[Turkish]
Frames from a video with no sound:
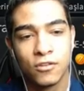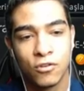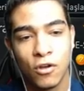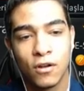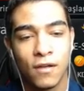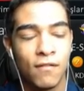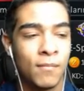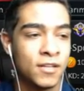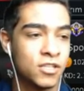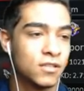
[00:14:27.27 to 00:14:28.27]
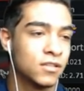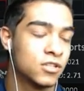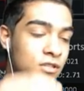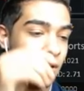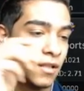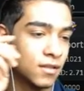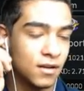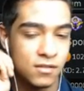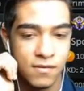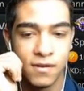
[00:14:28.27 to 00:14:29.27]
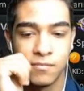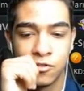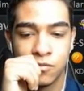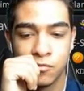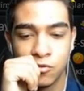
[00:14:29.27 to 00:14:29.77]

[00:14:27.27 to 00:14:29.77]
gölge ve maçet açıkta transfer etmiştim.